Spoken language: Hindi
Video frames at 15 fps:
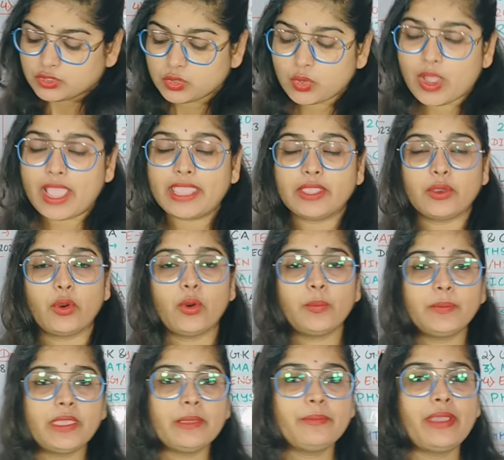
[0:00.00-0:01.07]
सो आई
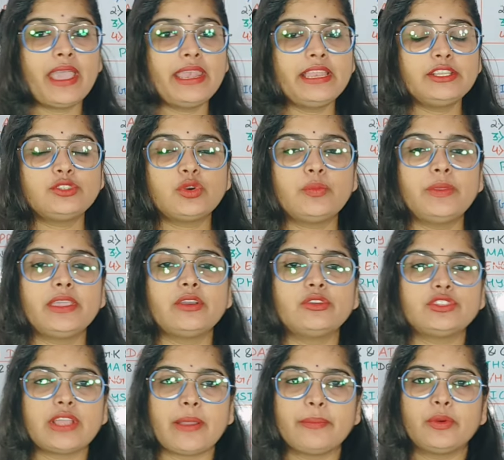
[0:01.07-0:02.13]
होप कि मैंने जो भी
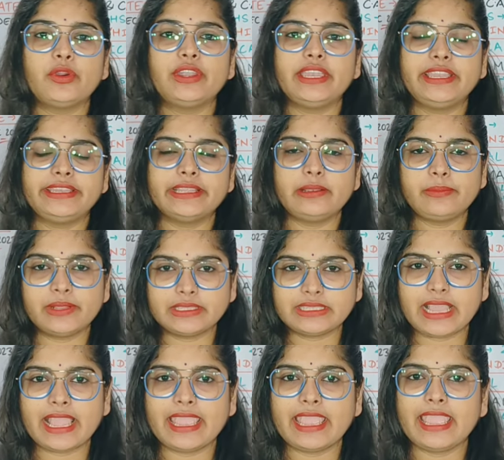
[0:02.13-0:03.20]
कुछ आपको डिटेल
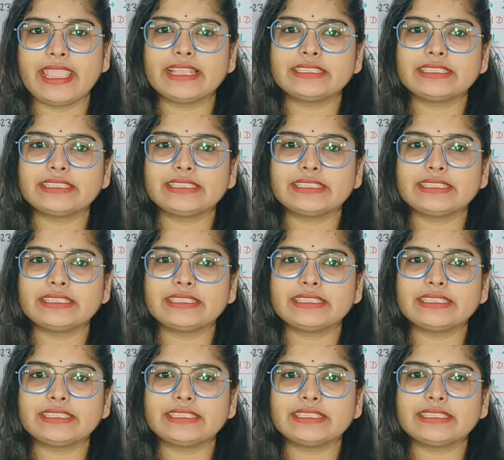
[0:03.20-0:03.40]
बताए हैं